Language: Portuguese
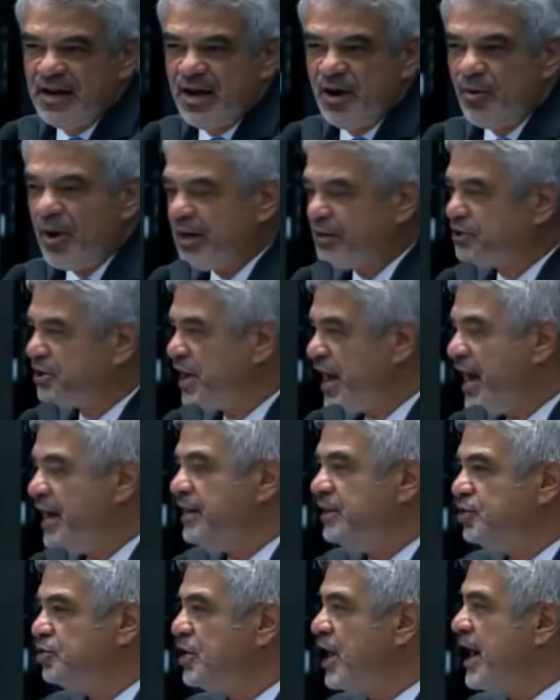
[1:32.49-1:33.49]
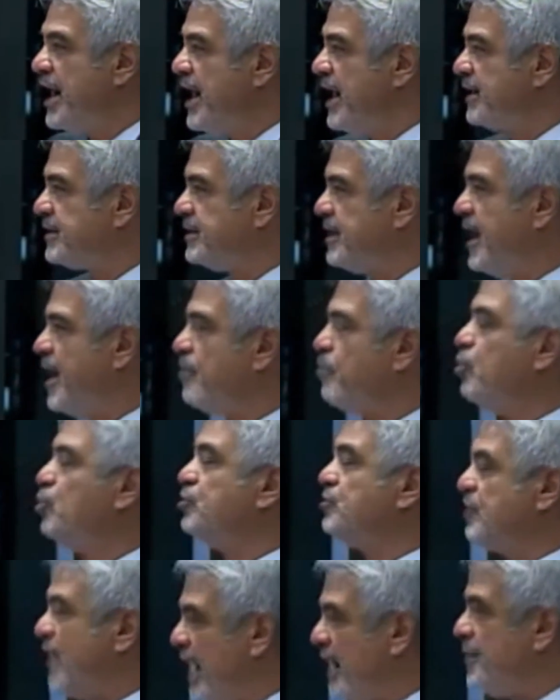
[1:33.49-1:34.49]
Eu acho que aí já é até
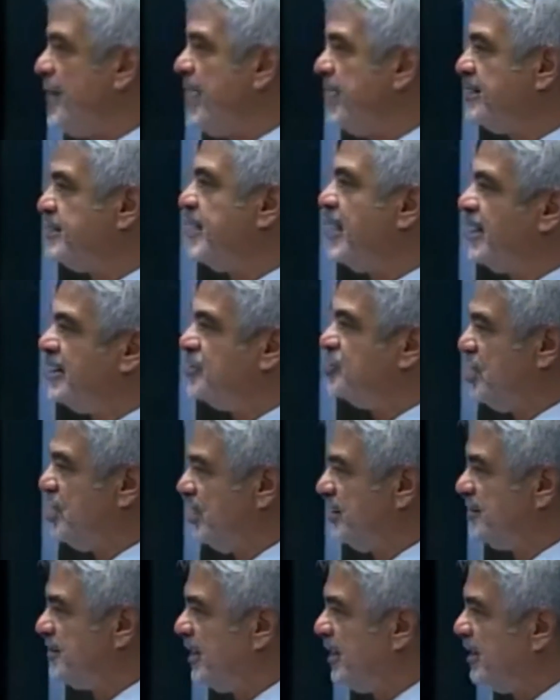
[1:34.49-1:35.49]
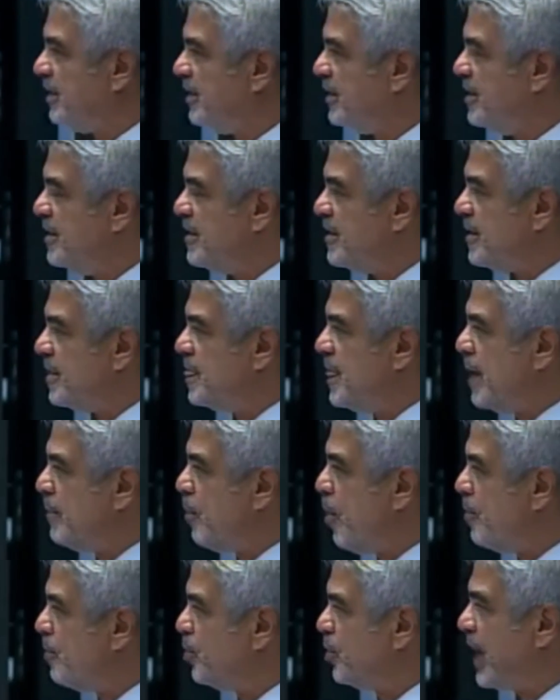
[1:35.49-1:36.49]
abusar da inteligência da
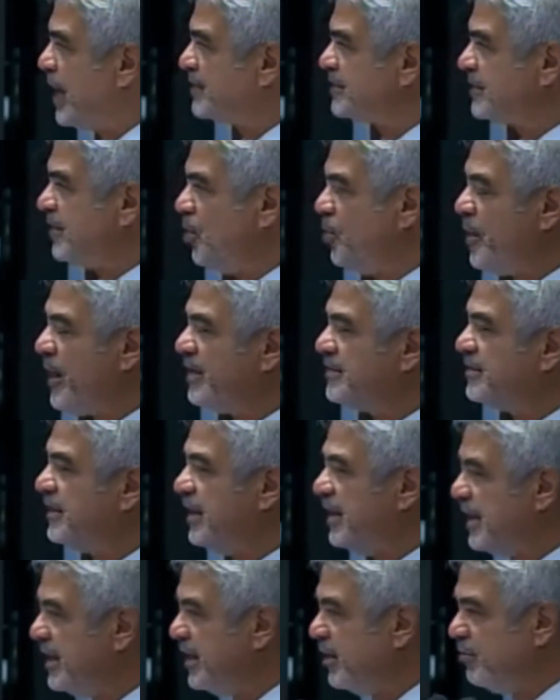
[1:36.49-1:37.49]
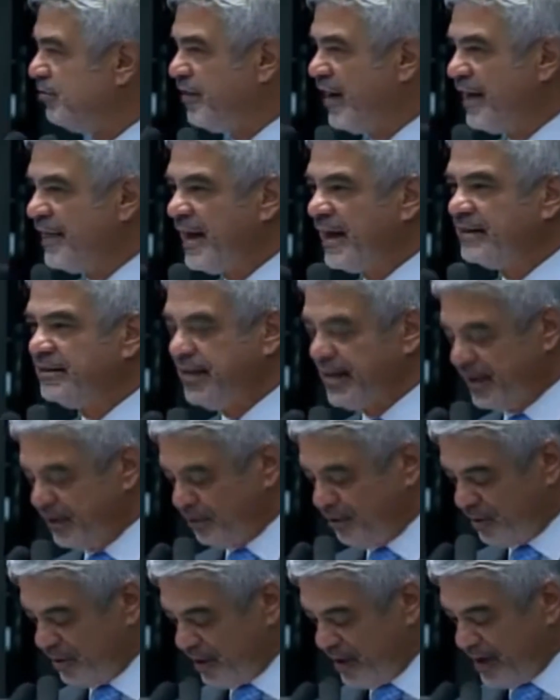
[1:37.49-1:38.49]
população brasileira, é um
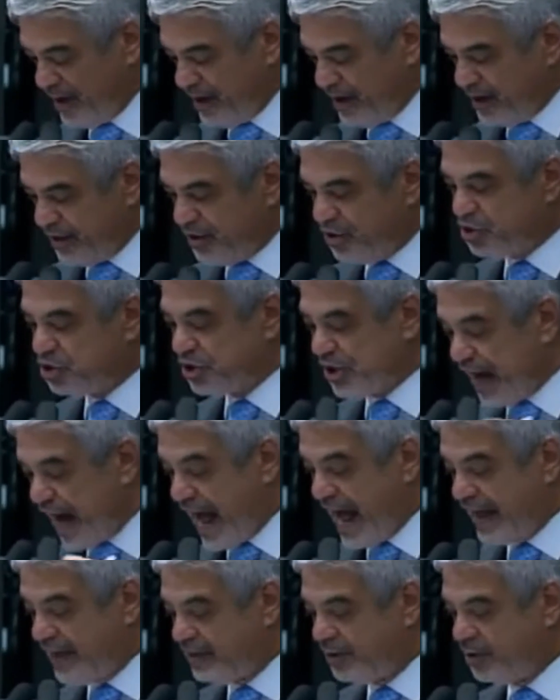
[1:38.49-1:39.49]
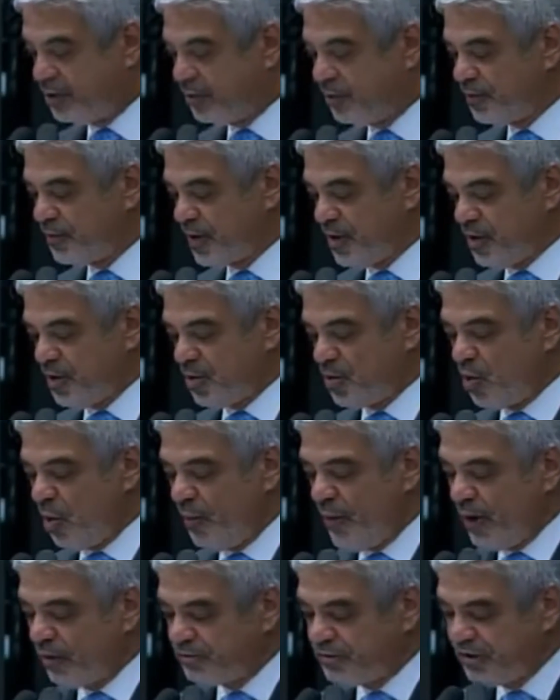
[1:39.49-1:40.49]
verdadeiro escárnio,
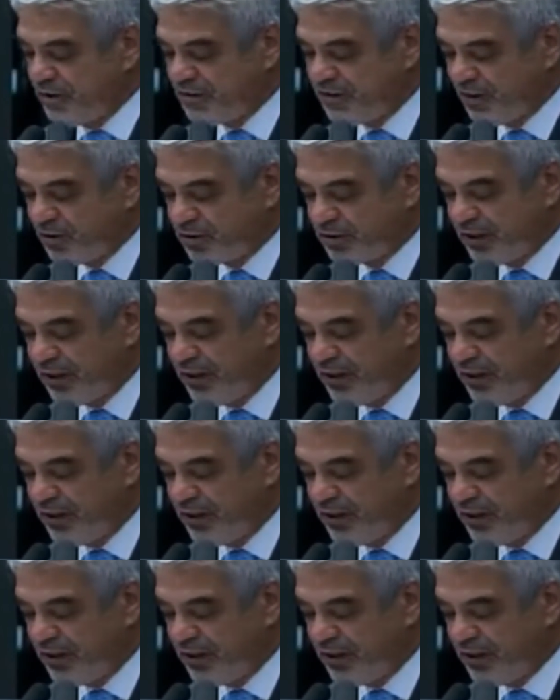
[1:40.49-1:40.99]
como eu disse